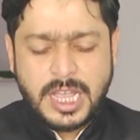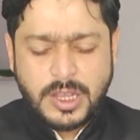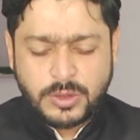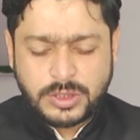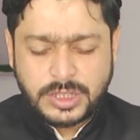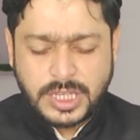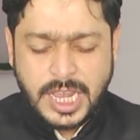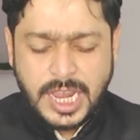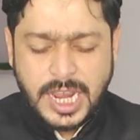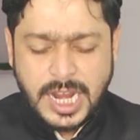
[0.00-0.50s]

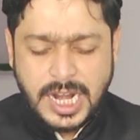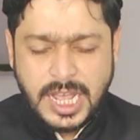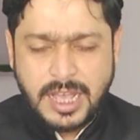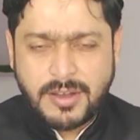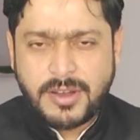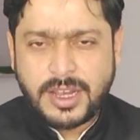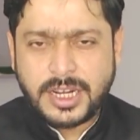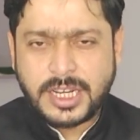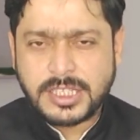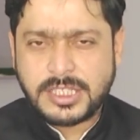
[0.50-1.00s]
उसके
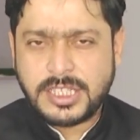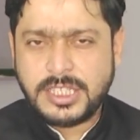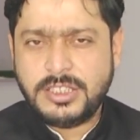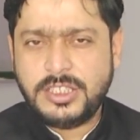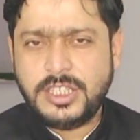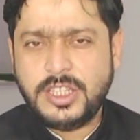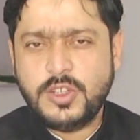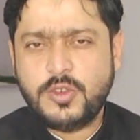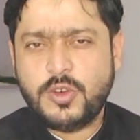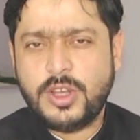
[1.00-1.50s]
अलावा किसी
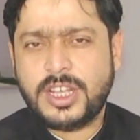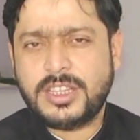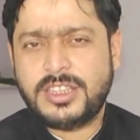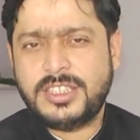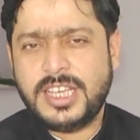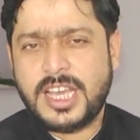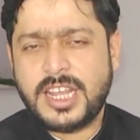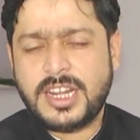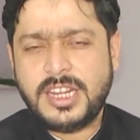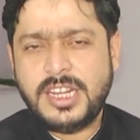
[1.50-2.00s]
दीन को
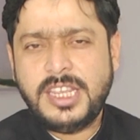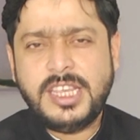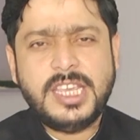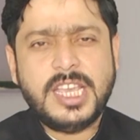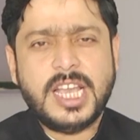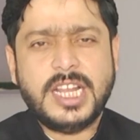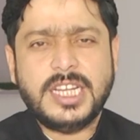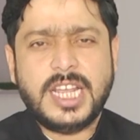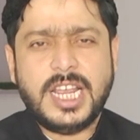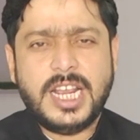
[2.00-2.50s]
इख्तियार नहीं
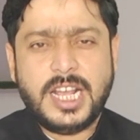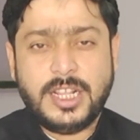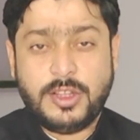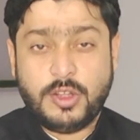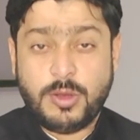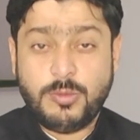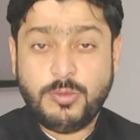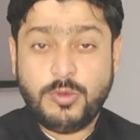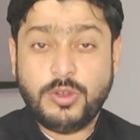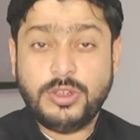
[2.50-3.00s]
किया जाएगा
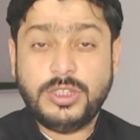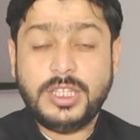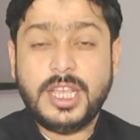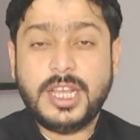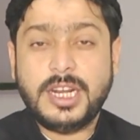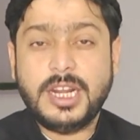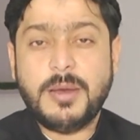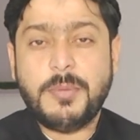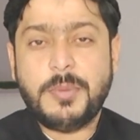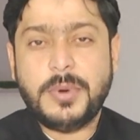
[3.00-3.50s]
तो हमको
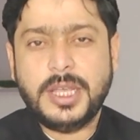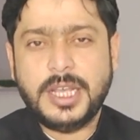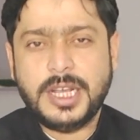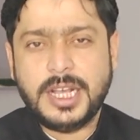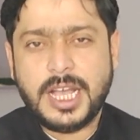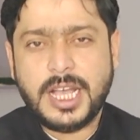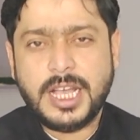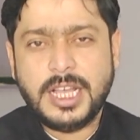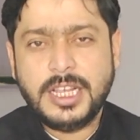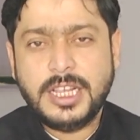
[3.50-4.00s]
देखना
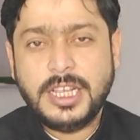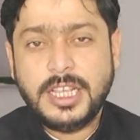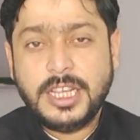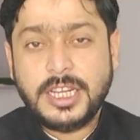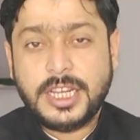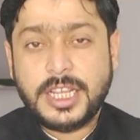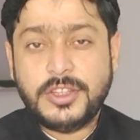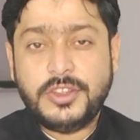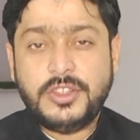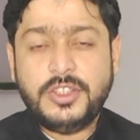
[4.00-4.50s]
पड़ेगा
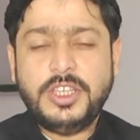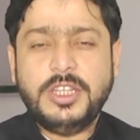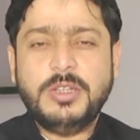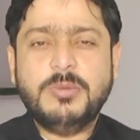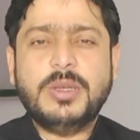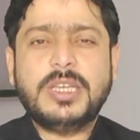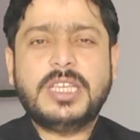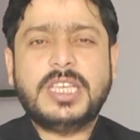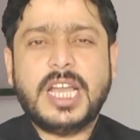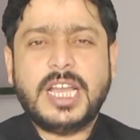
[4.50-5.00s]
कि दीन
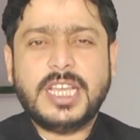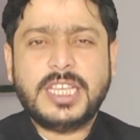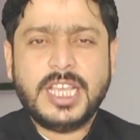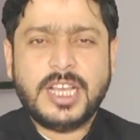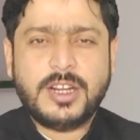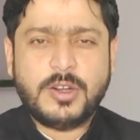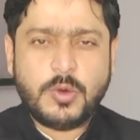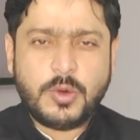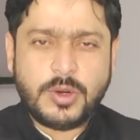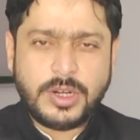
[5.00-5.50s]
में क्या
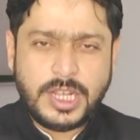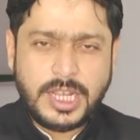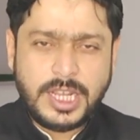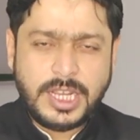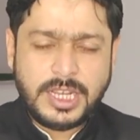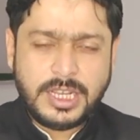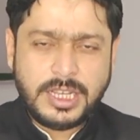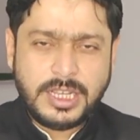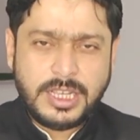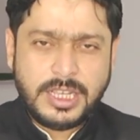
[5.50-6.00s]
क्या रुकन
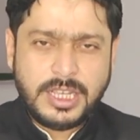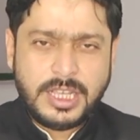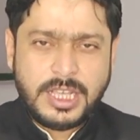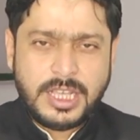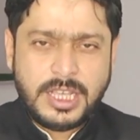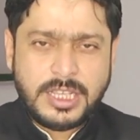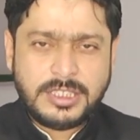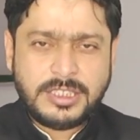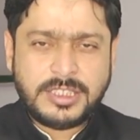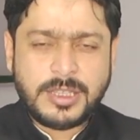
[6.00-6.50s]
है
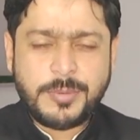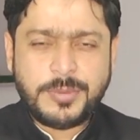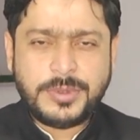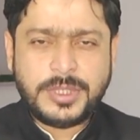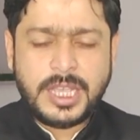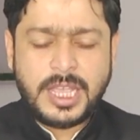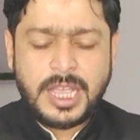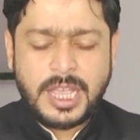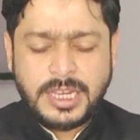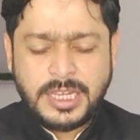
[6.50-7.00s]

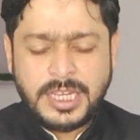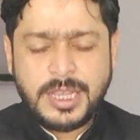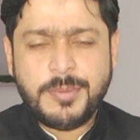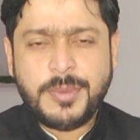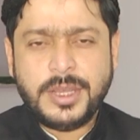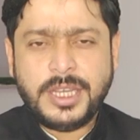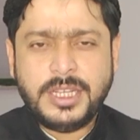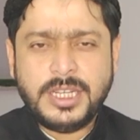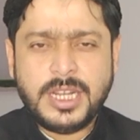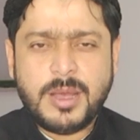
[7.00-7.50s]
सबसे ये
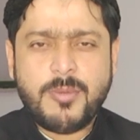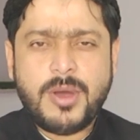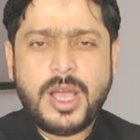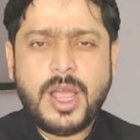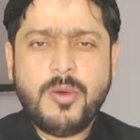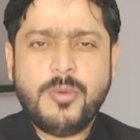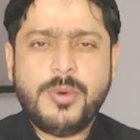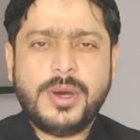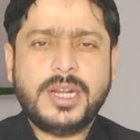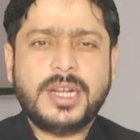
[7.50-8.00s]
महीना
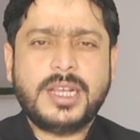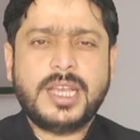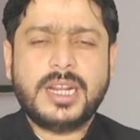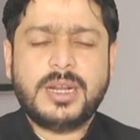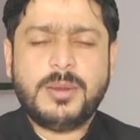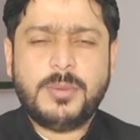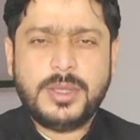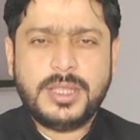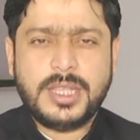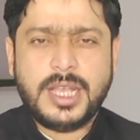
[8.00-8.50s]
माह मुबारक
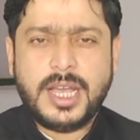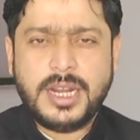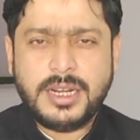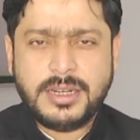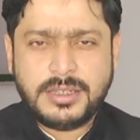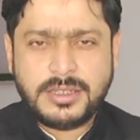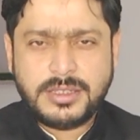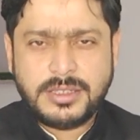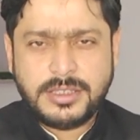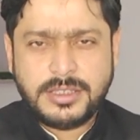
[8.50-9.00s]
रमज़ान